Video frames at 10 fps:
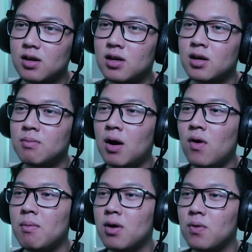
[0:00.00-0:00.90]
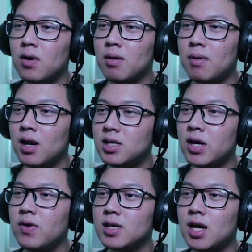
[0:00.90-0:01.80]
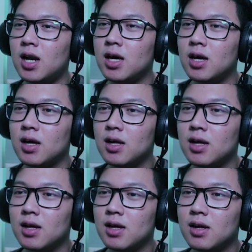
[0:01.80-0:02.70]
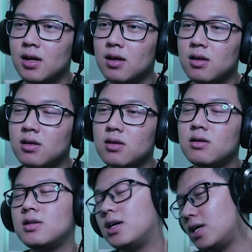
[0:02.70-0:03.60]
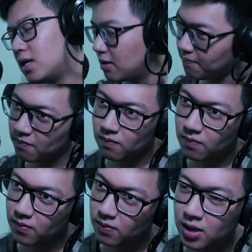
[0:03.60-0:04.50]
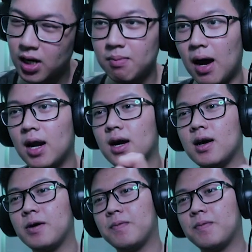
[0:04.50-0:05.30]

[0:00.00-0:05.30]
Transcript: ke bawah mau gue padahal cewek yang salah ya ya jadi jadi bareng